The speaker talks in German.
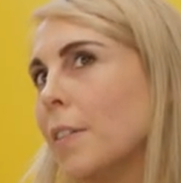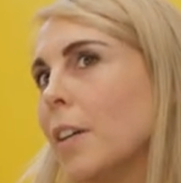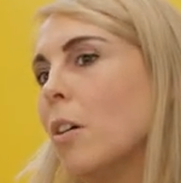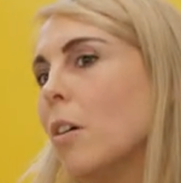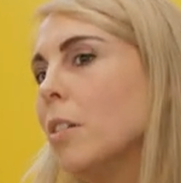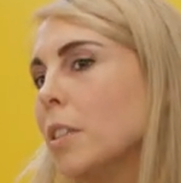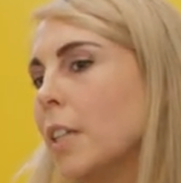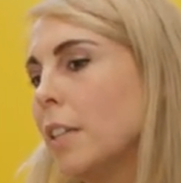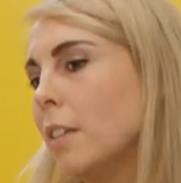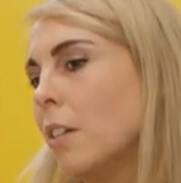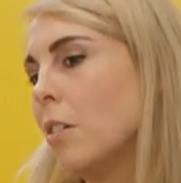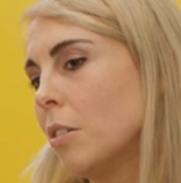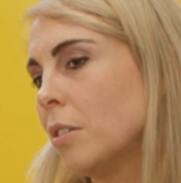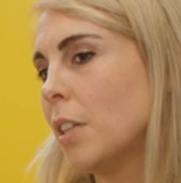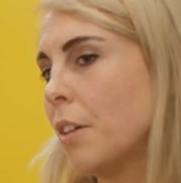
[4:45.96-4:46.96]
waren Hochzeiten
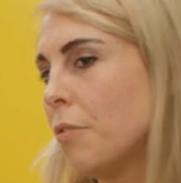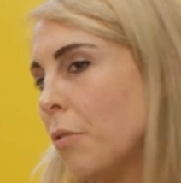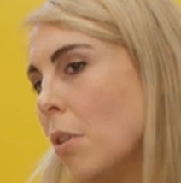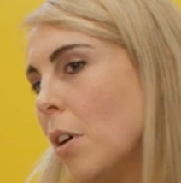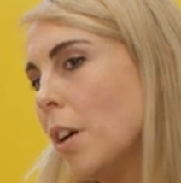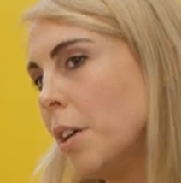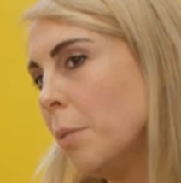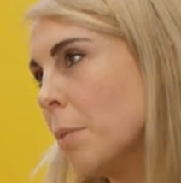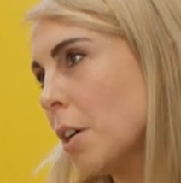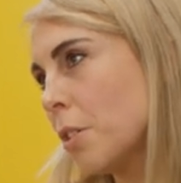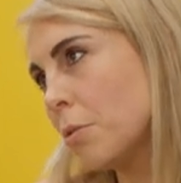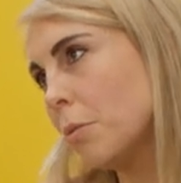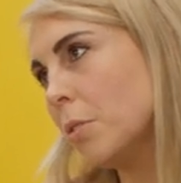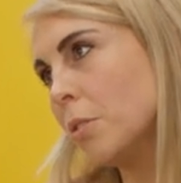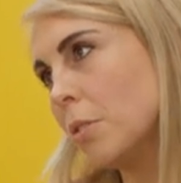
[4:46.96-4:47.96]
auch davor immer
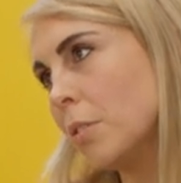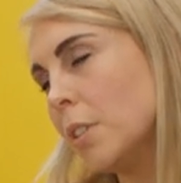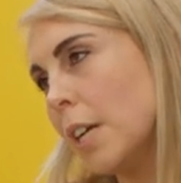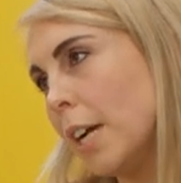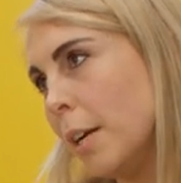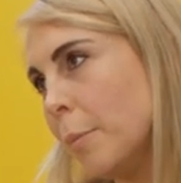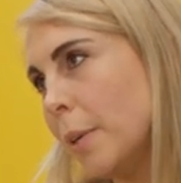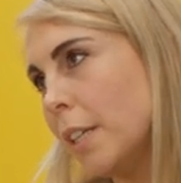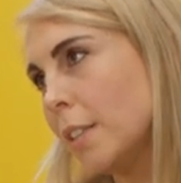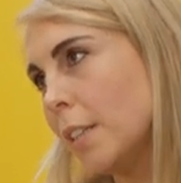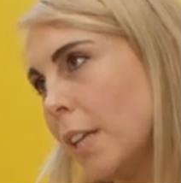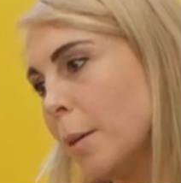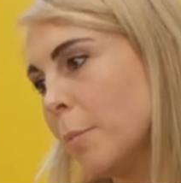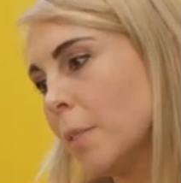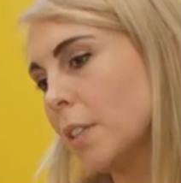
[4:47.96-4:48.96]
schon so ein Teil meines
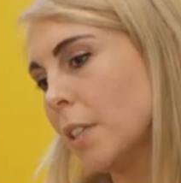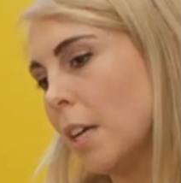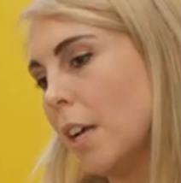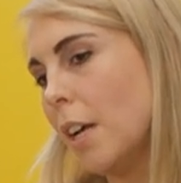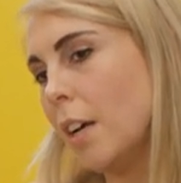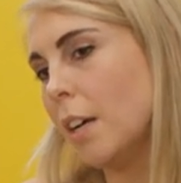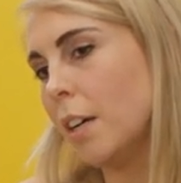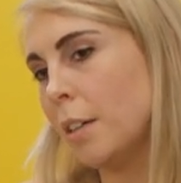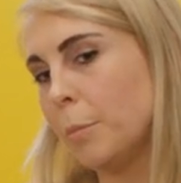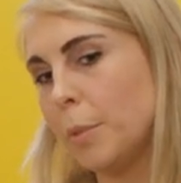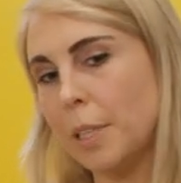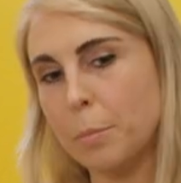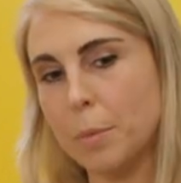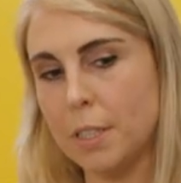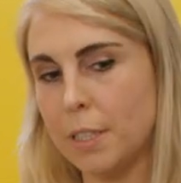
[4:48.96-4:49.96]
Lebens. Ähm, ich
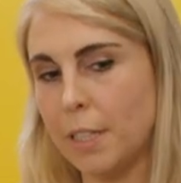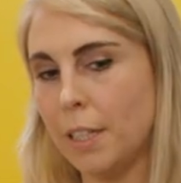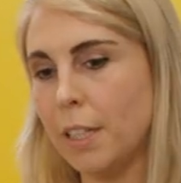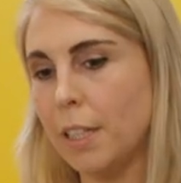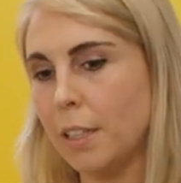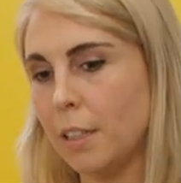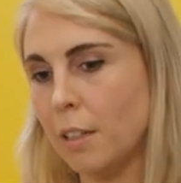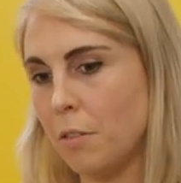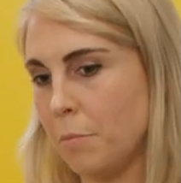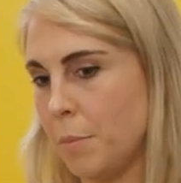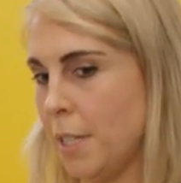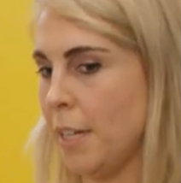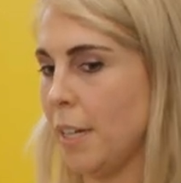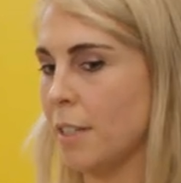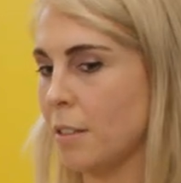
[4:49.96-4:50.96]
habe tatsächlich auf
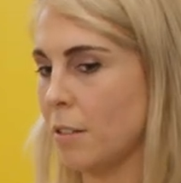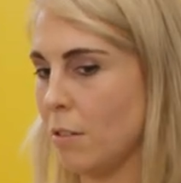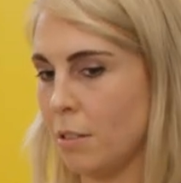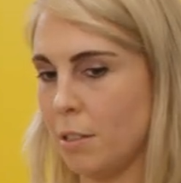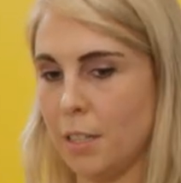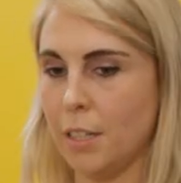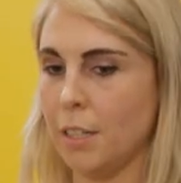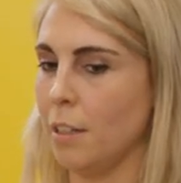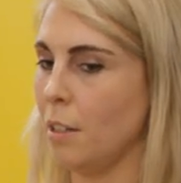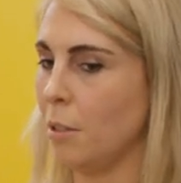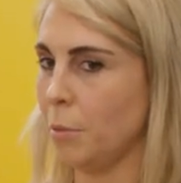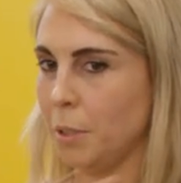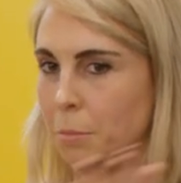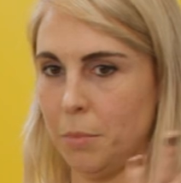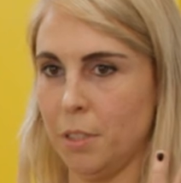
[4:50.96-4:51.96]
meiner ersten Hochzeit,
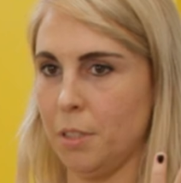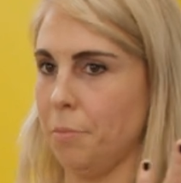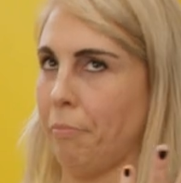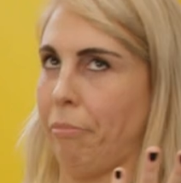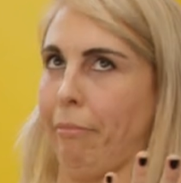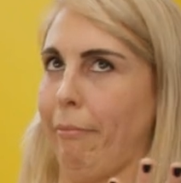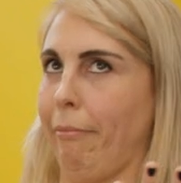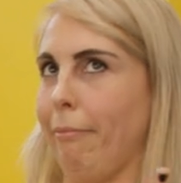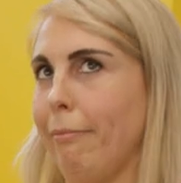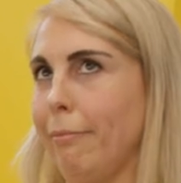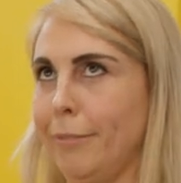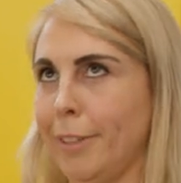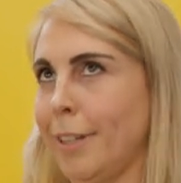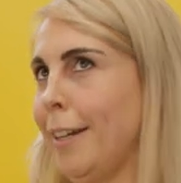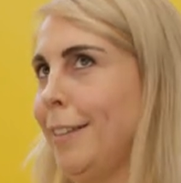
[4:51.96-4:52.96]
glaube ich, mit
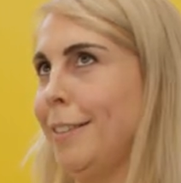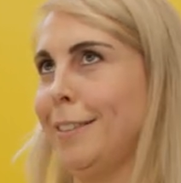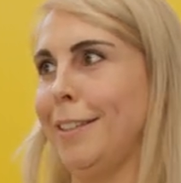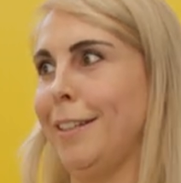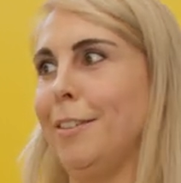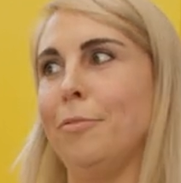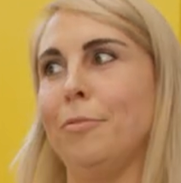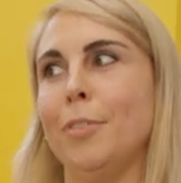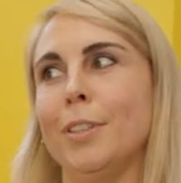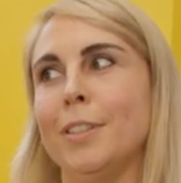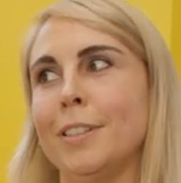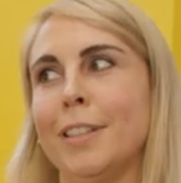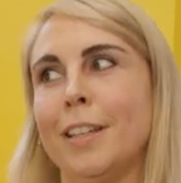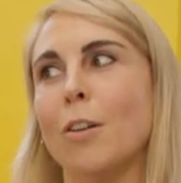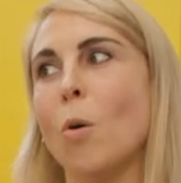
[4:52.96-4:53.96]
13,
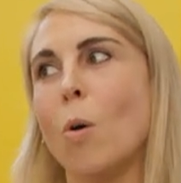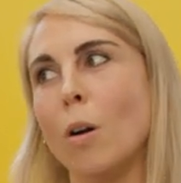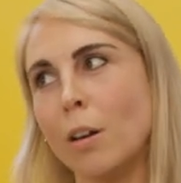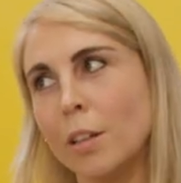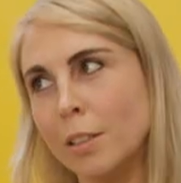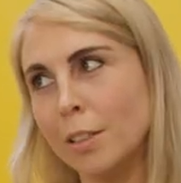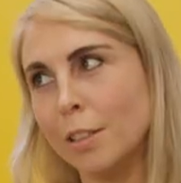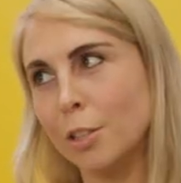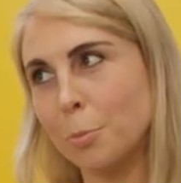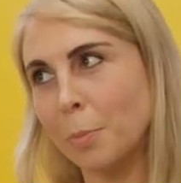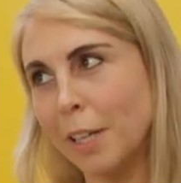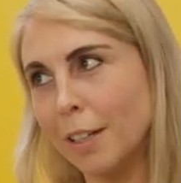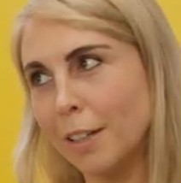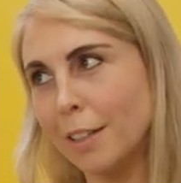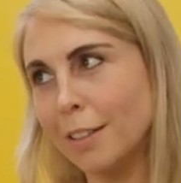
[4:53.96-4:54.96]
14 Orgel
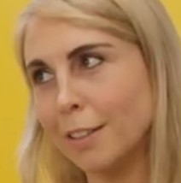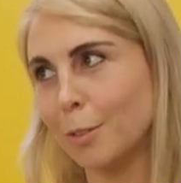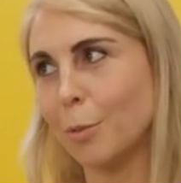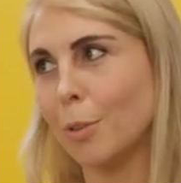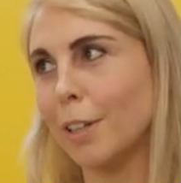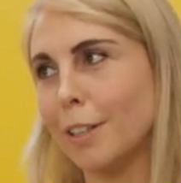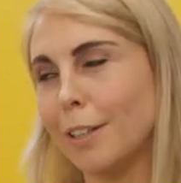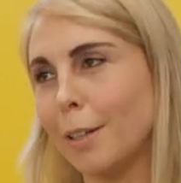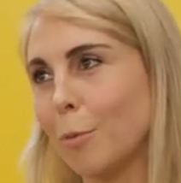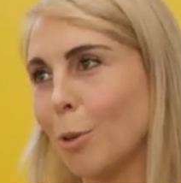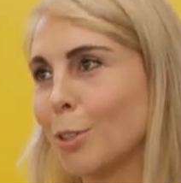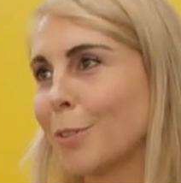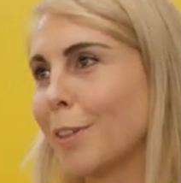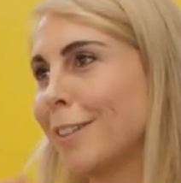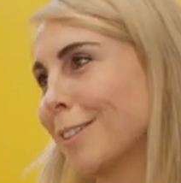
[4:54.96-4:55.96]
gespielt, so in dem
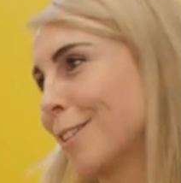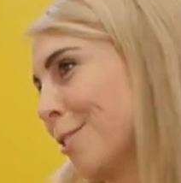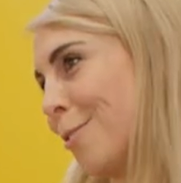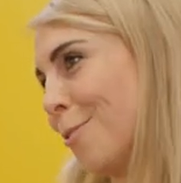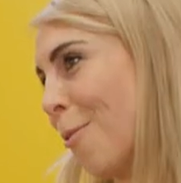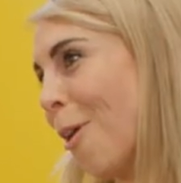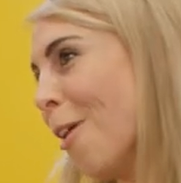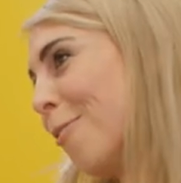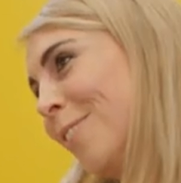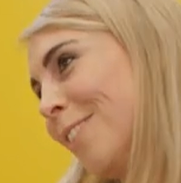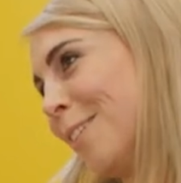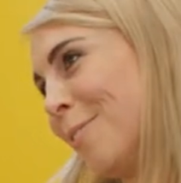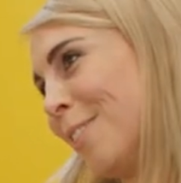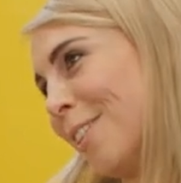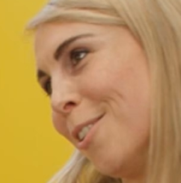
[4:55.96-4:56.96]
ostfriesischen Dorf, in
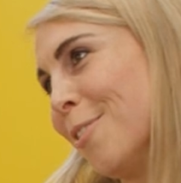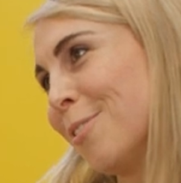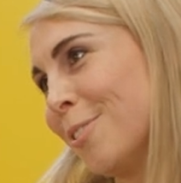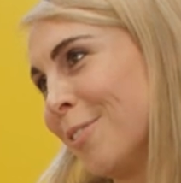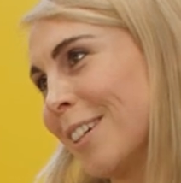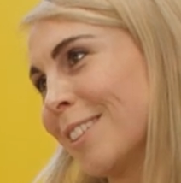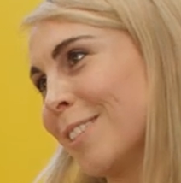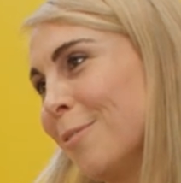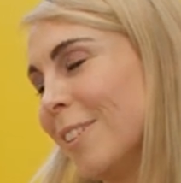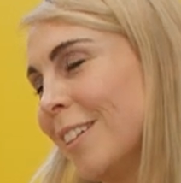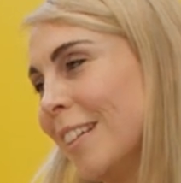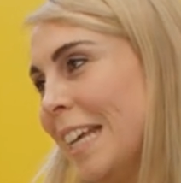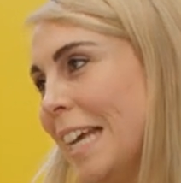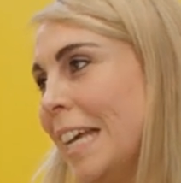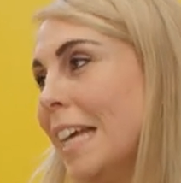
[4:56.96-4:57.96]
dem ich aufgewachsen bin